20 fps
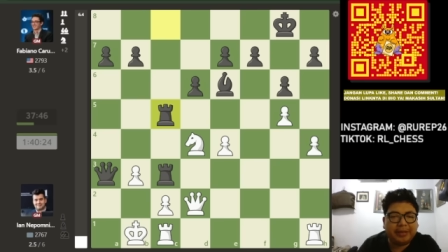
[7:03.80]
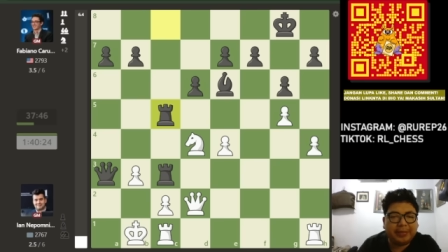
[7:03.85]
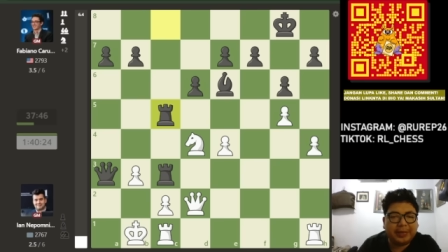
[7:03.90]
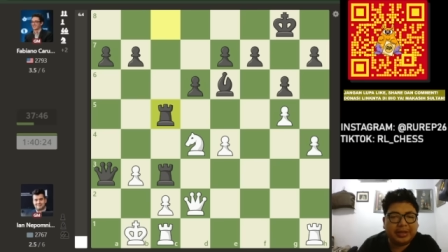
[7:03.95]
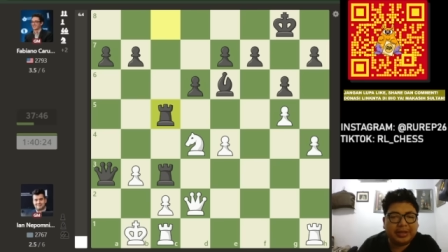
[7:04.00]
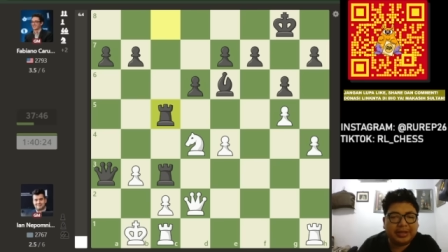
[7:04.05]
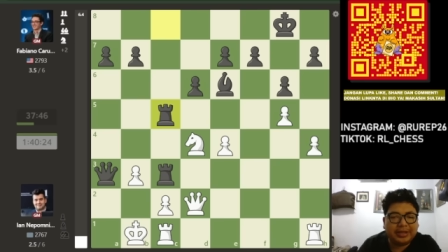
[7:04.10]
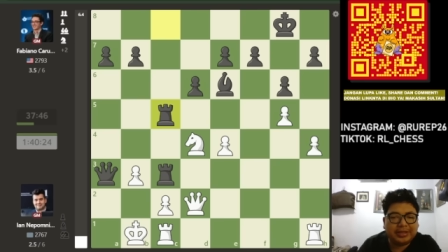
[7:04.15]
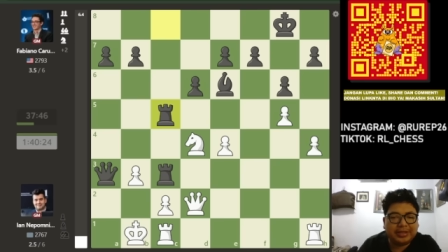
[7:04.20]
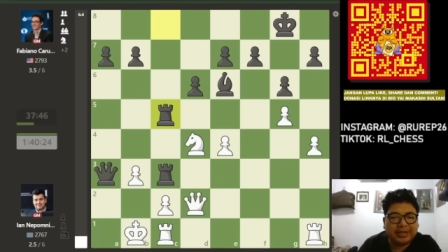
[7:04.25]

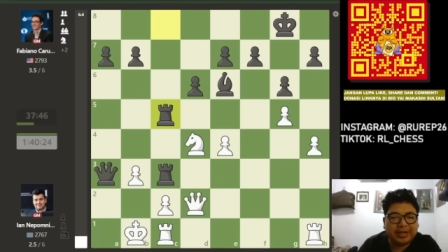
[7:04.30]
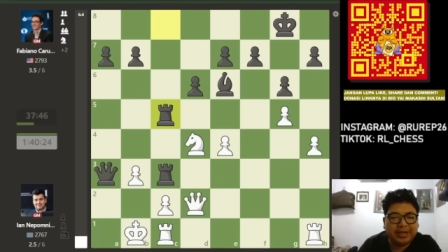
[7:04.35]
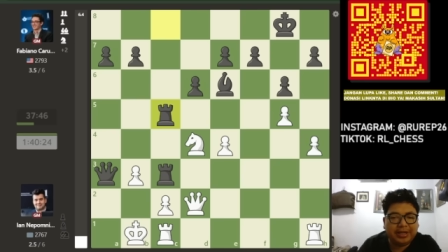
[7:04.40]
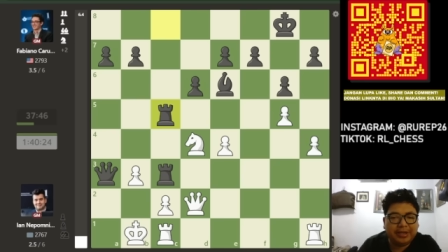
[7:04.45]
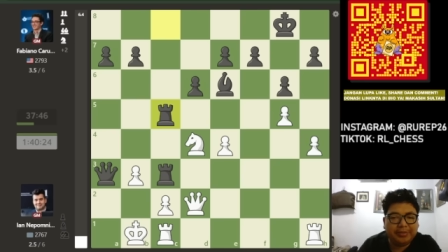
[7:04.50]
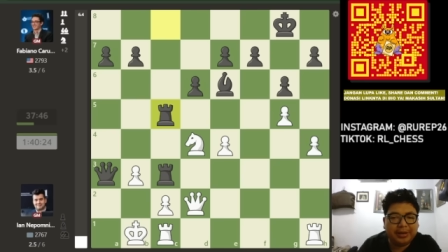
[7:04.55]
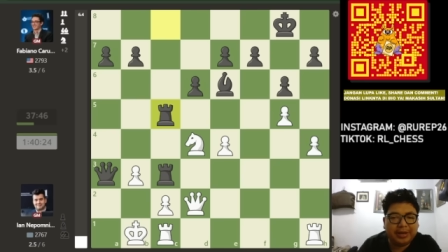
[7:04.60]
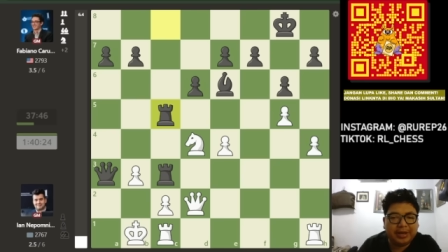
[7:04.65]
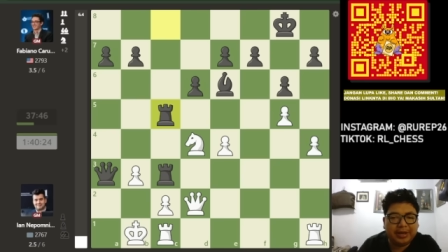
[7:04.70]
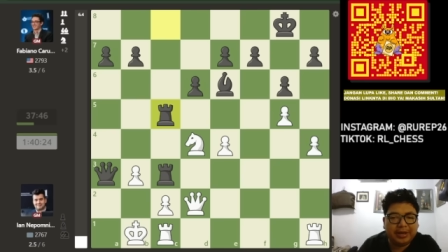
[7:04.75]
petak
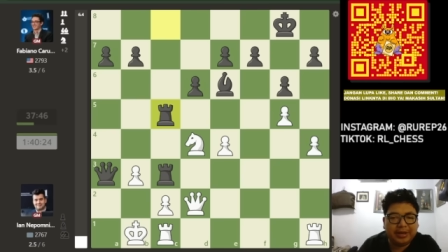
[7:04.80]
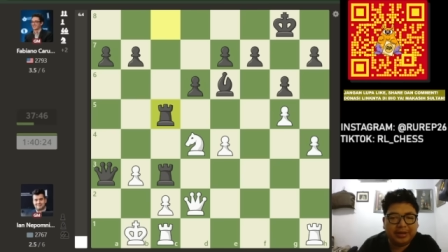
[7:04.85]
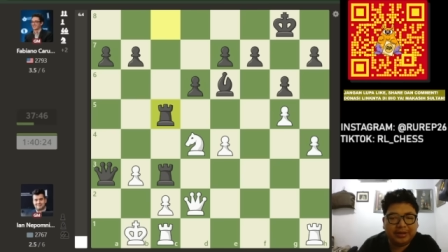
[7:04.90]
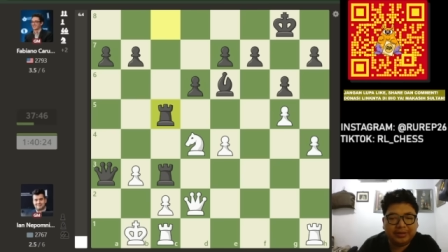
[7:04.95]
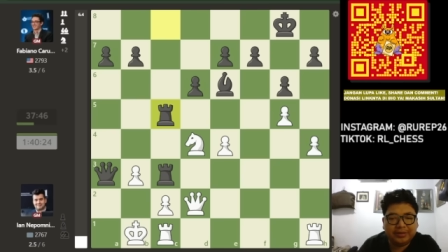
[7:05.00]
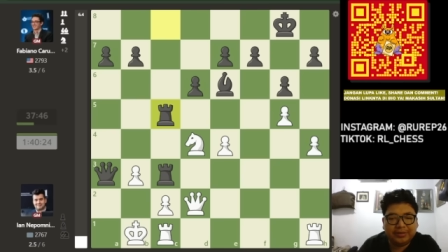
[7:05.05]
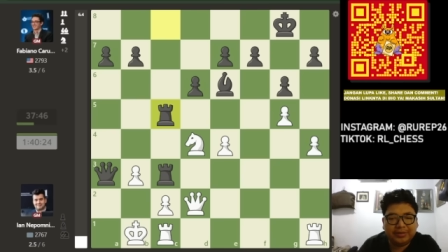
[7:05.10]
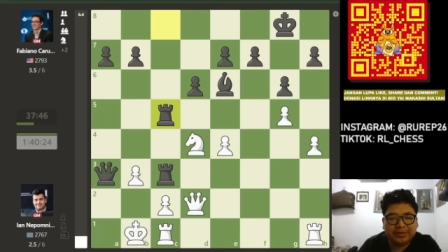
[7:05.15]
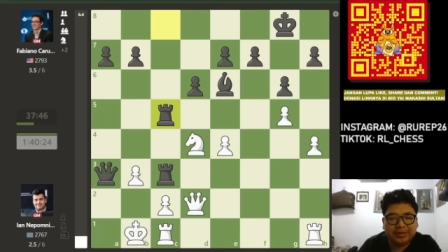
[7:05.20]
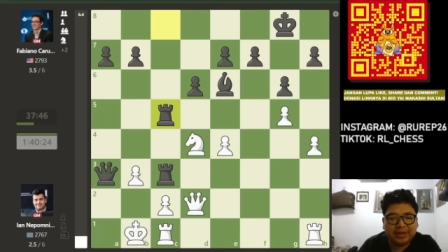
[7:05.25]
C5,
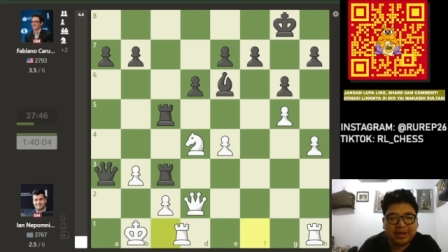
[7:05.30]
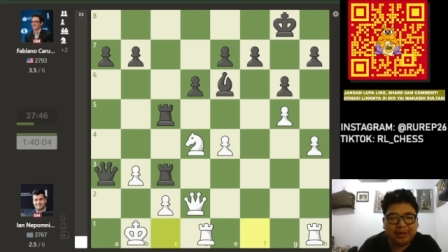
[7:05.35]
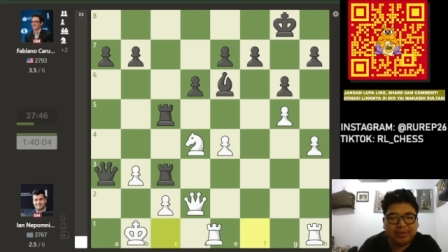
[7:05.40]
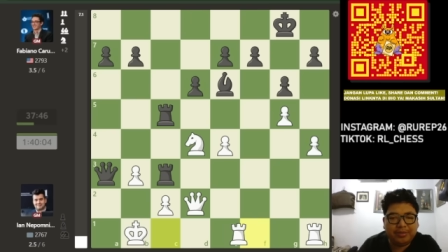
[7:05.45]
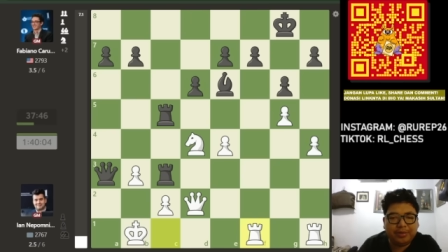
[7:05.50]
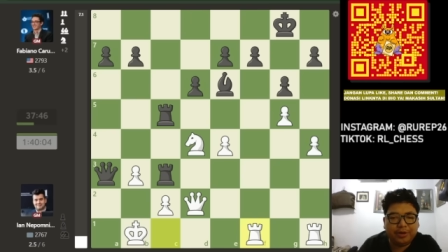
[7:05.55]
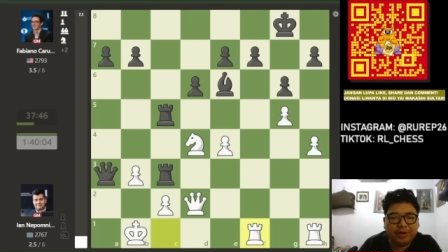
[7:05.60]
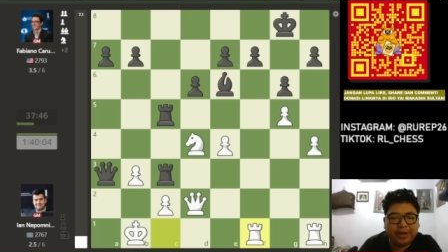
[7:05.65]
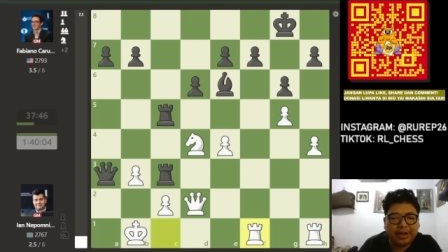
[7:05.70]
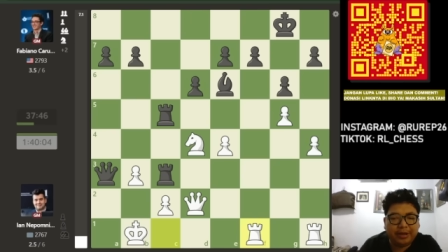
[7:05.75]

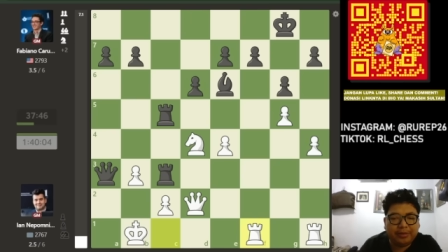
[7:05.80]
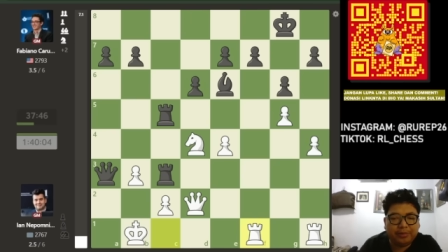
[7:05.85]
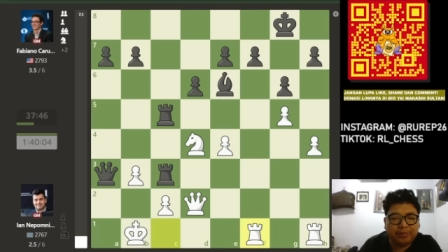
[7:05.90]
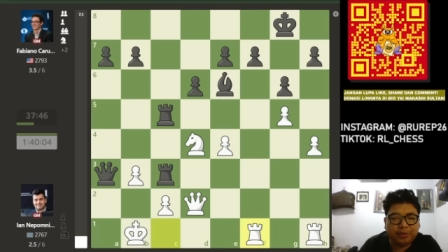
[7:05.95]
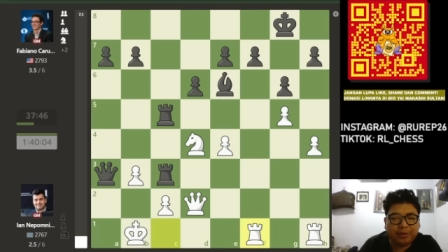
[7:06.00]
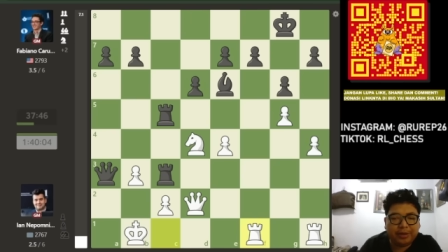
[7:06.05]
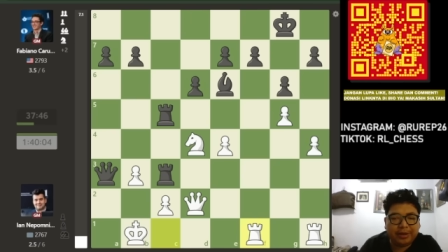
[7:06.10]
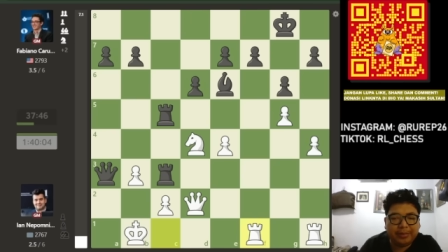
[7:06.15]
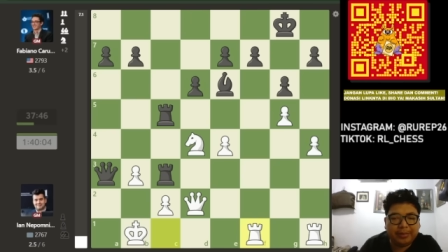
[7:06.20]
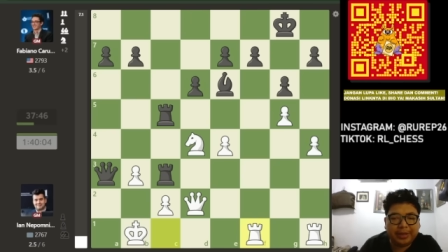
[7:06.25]
kemudian
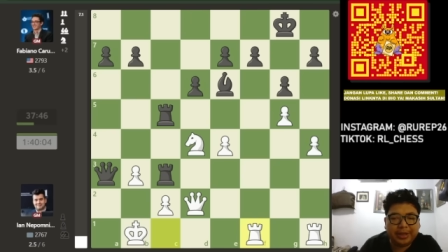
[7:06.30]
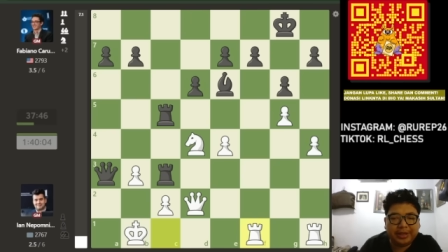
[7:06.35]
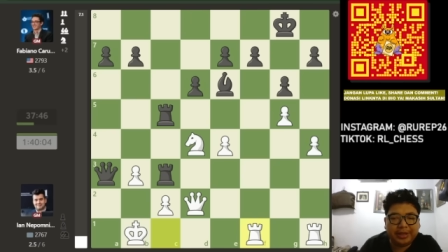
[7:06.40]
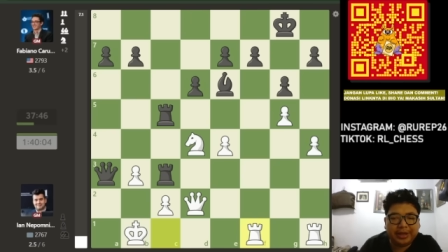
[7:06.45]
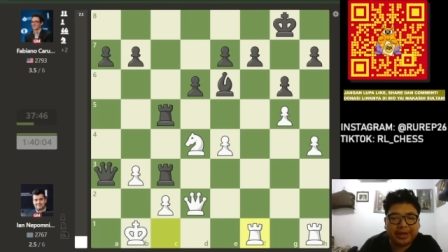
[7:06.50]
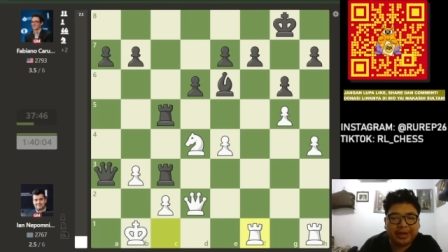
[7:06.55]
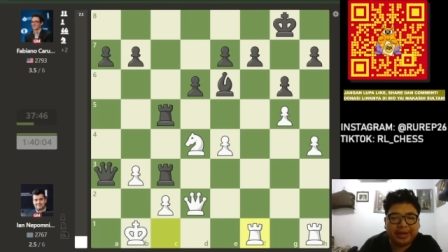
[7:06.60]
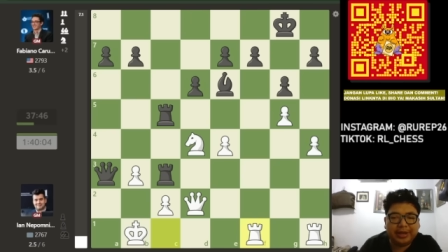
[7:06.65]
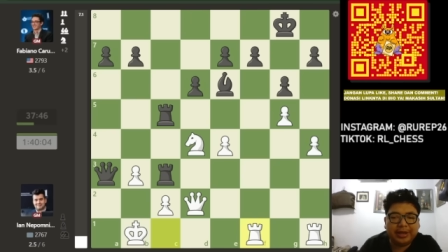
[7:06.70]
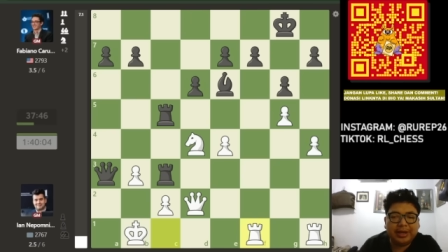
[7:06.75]
putih
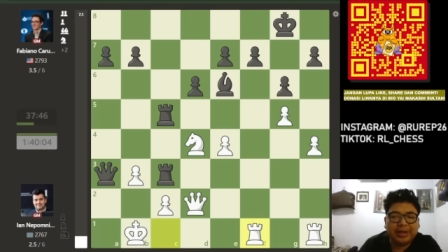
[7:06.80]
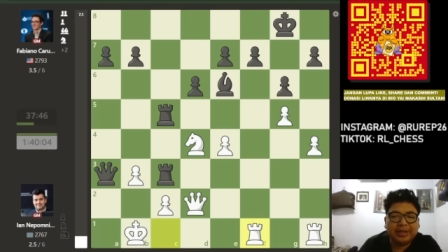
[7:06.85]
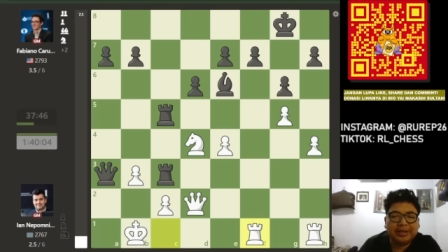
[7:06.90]
benteng